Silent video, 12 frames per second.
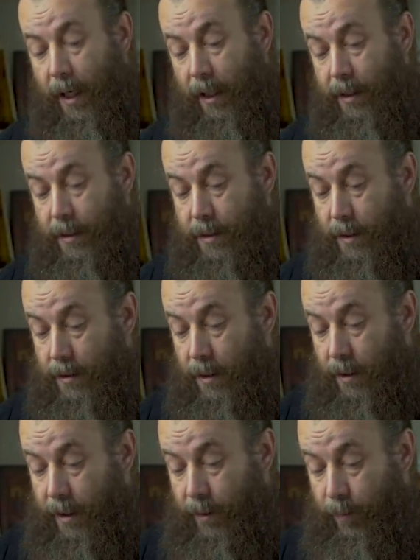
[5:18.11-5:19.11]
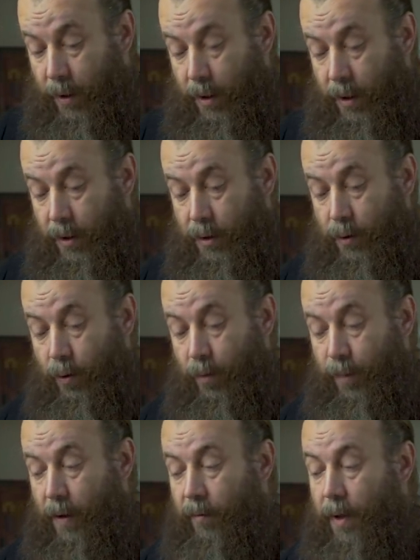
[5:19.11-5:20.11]
и не сказал им,
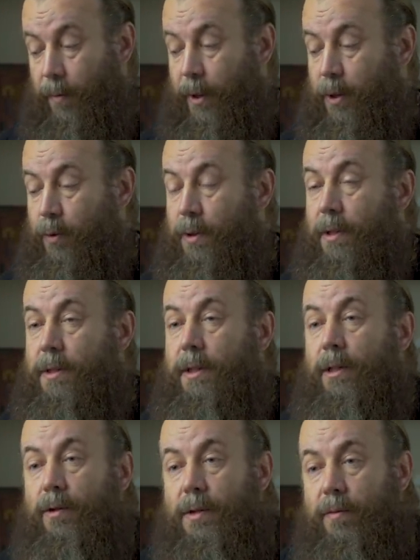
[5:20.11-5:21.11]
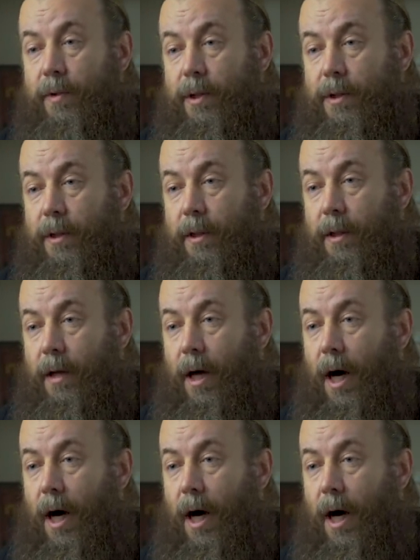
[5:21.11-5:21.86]
что вы облечете силой свыше,